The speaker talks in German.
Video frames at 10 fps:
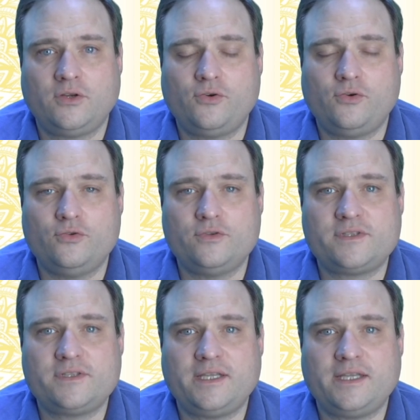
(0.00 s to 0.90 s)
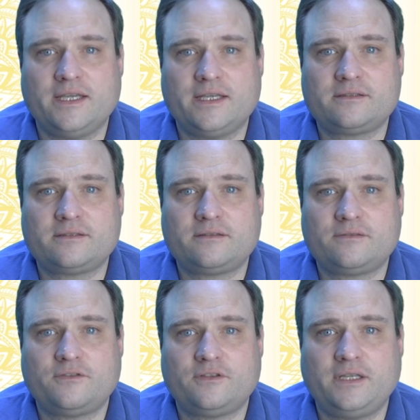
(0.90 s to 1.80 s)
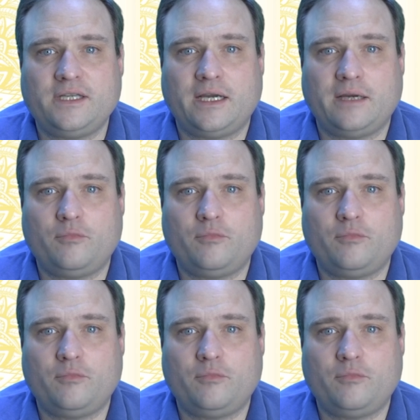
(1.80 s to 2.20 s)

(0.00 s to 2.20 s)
löst sich jetzt von dir ab.